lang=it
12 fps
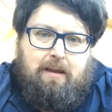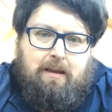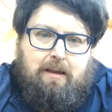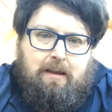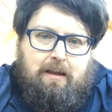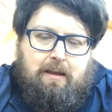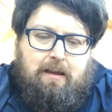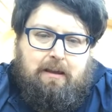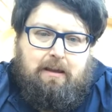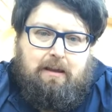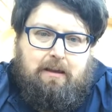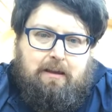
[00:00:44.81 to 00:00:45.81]
eh,
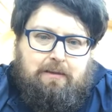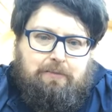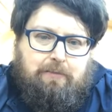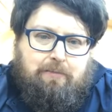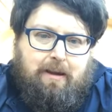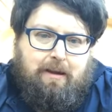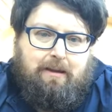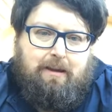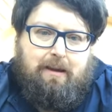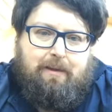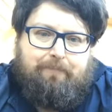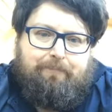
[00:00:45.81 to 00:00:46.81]
sui
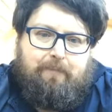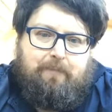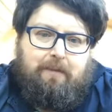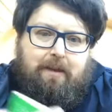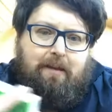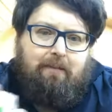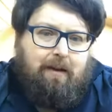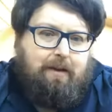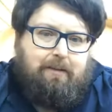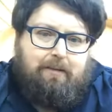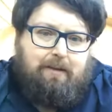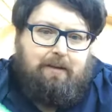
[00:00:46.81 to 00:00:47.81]
media
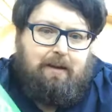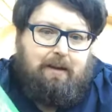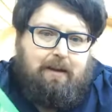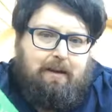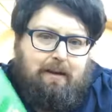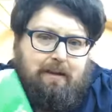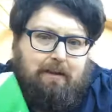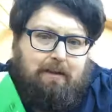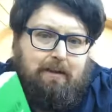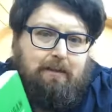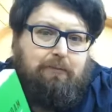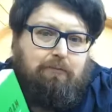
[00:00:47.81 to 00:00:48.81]
derivante dalla
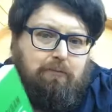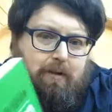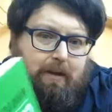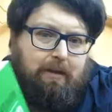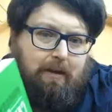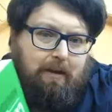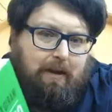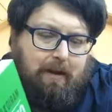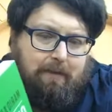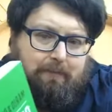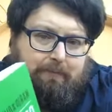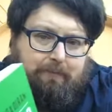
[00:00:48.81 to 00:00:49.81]
lettura, chi l'ha